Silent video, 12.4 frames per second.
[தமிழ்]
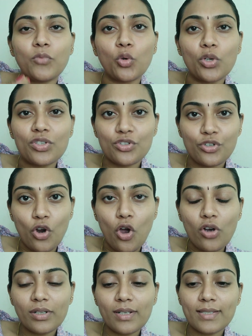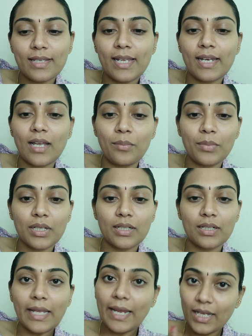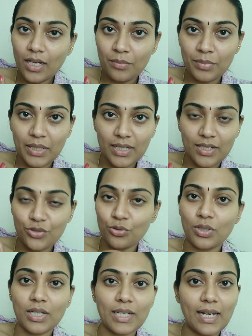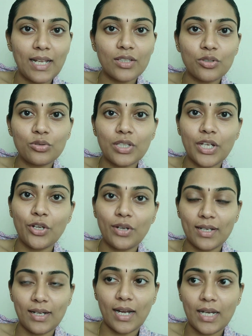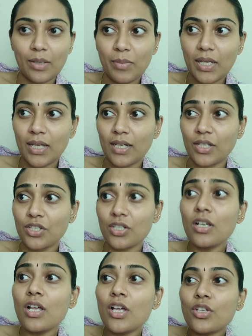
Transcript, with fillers: ஒரு ஸ்ட்ராங்னஸே இல்லாமல் இருக்குது எனக்கு அப்படி இருந்துச்சு உங்களுக்கு எல்லாத்துக்கும் தெரியும் எனக்கு அனிமிக்காக இருந்துச்சு